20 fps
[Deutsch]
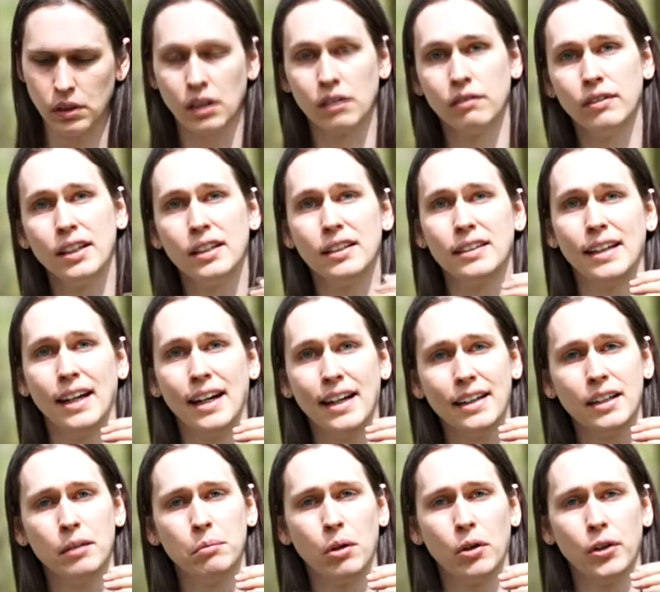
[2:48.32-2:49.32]
wirklich die
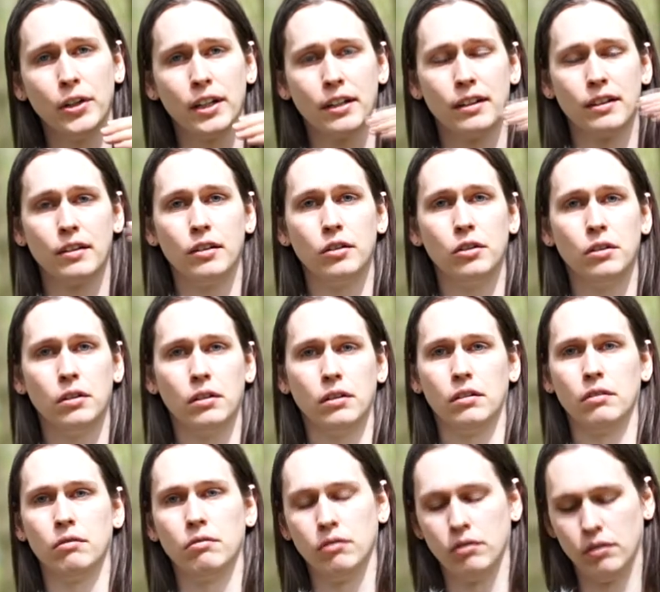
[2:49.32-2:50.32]
eigene Projektion
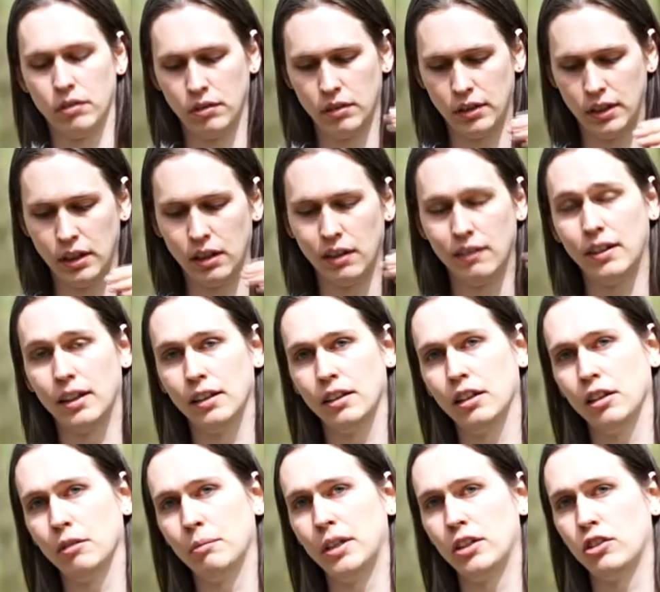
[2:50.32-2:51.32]
die auf
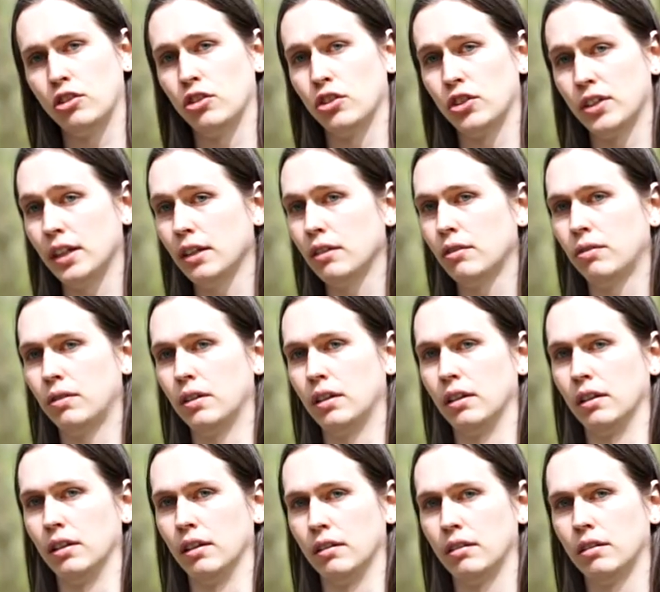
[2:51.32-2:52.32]
andere Menschen
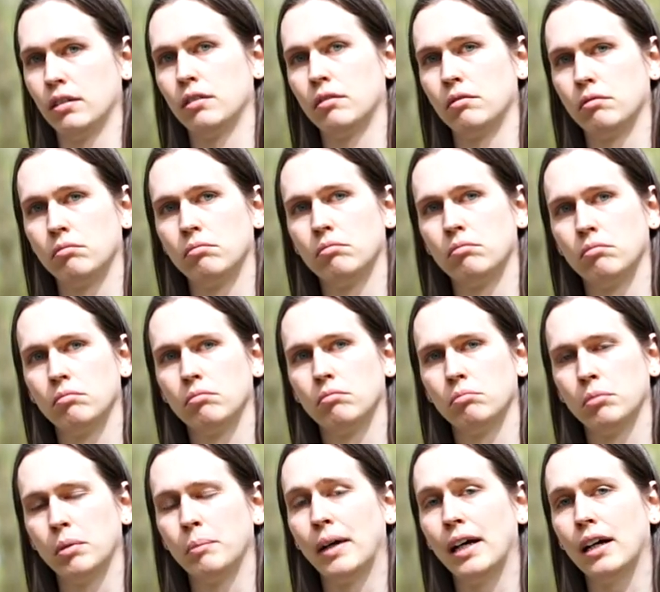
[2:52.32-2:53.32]
stattfindet,
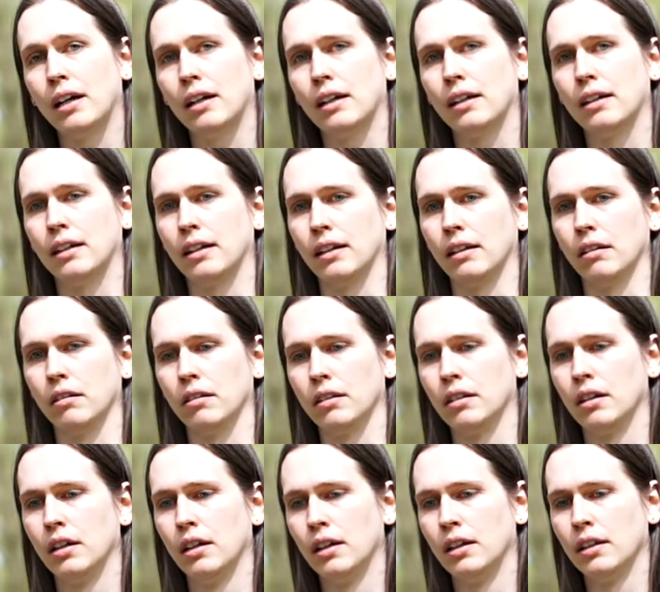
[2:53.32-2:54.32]
bemerken kann. Und
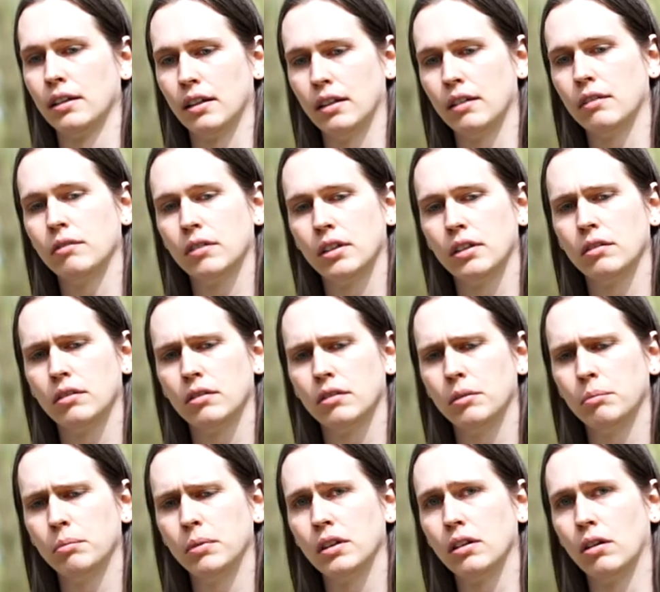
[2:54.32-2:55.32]
dann, dann
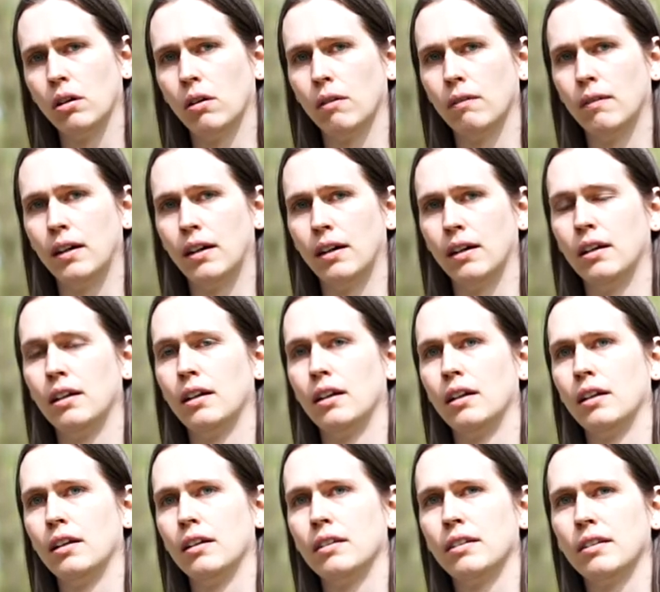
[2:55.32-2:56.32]
nimmt man auch wahr.
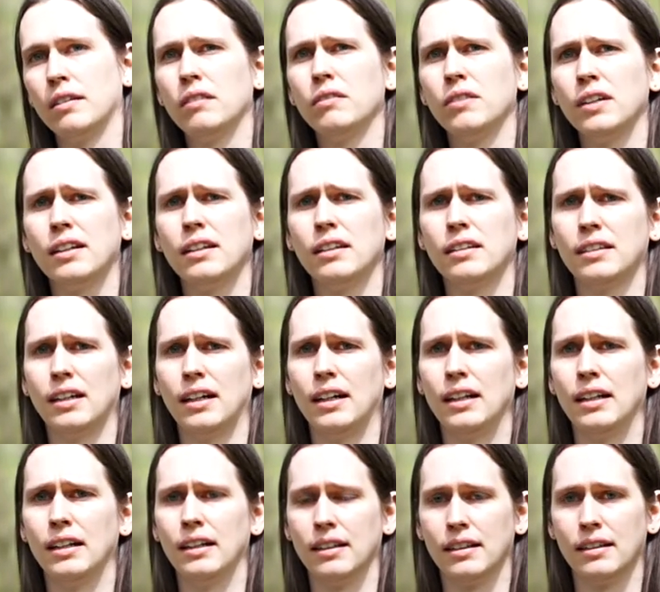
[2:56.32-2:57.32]
Sie sind wirklich
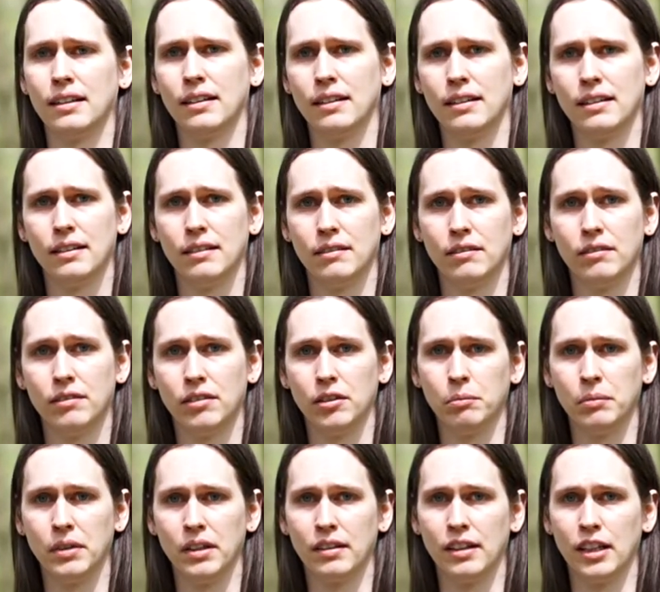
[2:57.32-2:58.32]
Teil von
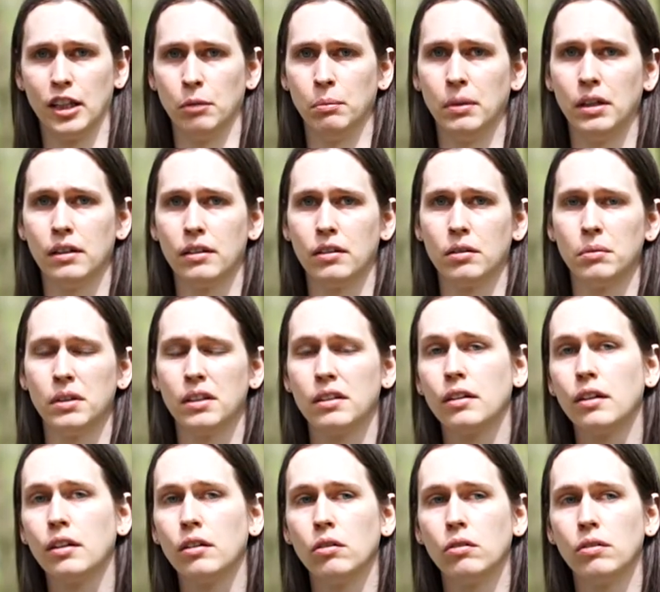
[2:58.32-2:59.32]
mir selber, zumindest
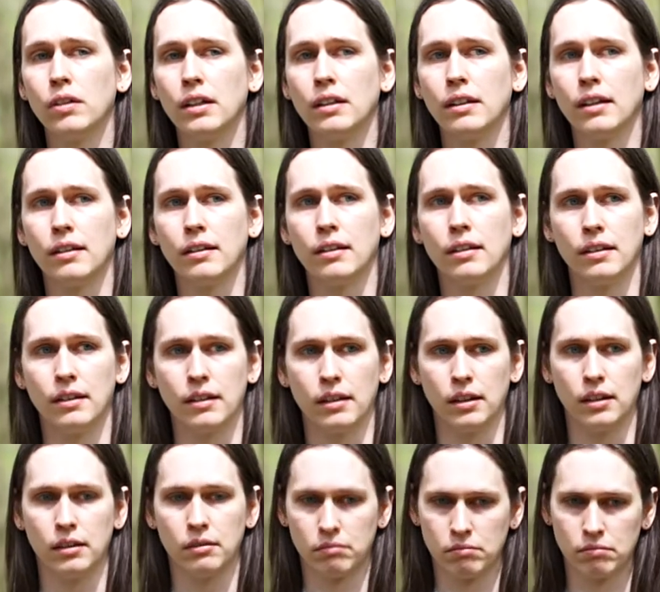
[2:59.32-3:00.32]
insofern, dass ich
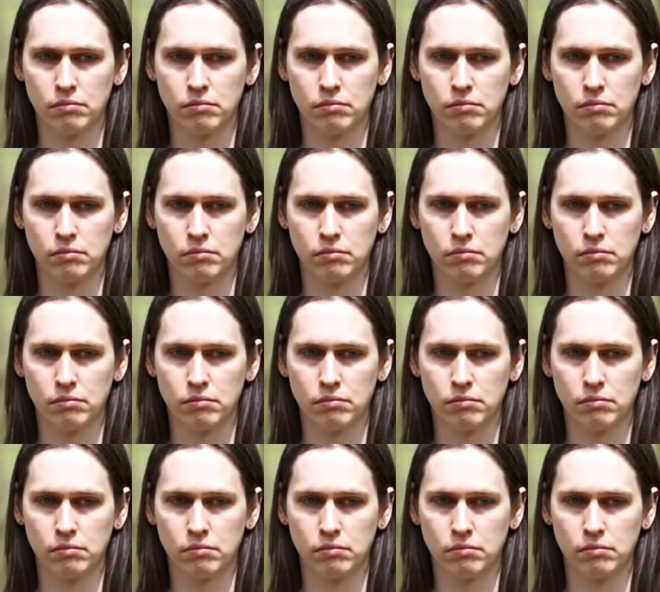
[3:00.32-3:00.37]
ja